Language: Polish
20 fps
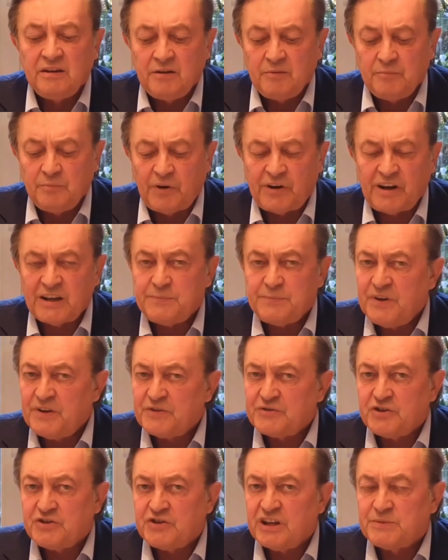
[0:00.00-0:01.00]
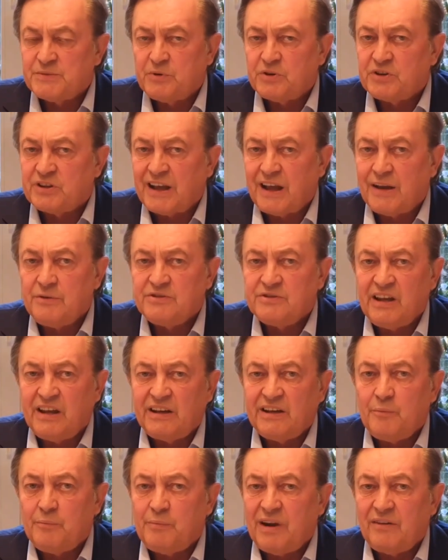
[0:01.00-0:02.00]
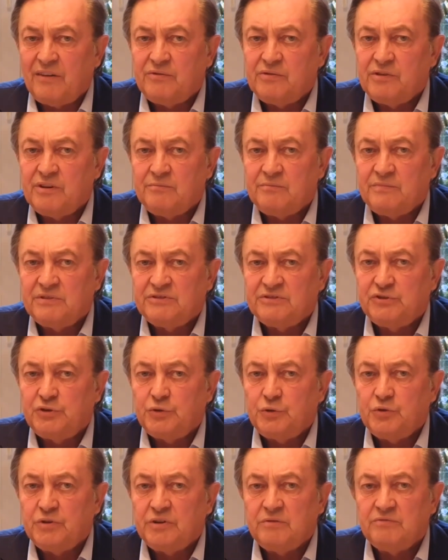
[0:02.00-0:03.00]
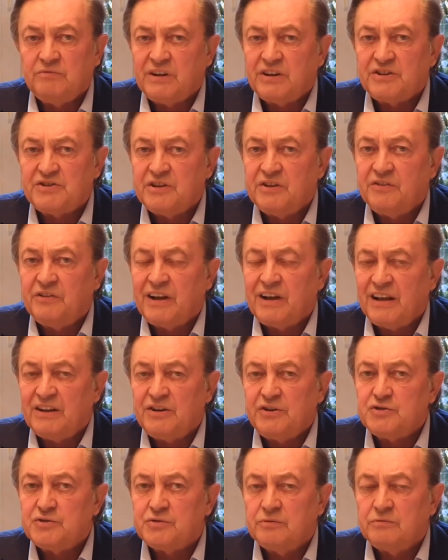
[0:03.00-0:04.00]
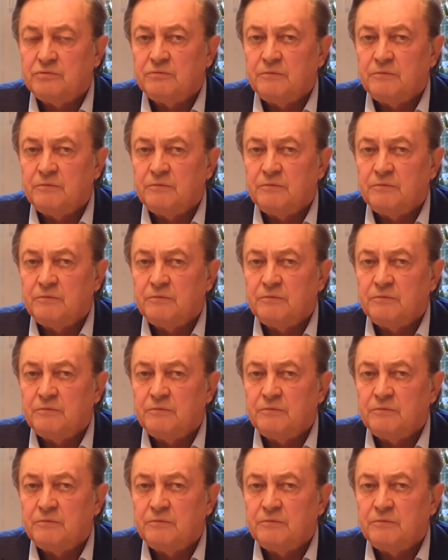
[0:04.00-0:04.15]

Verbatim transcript: Po raz pierwszy się spotkałem z Janem Pawłem II właśnie w Kaliszu.